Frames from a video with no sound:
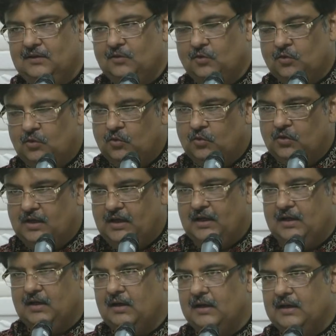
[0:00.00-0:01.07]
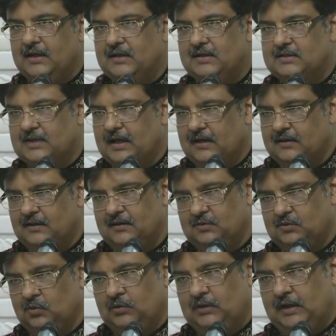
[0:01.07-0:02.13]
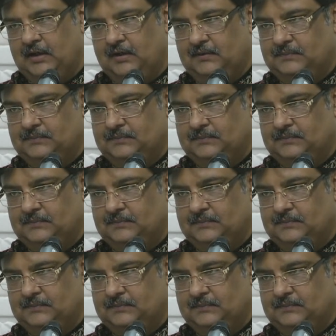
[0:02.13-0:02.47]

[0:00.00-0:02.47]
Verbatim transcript: गुरु के अकॉर्डिंग जागृत होना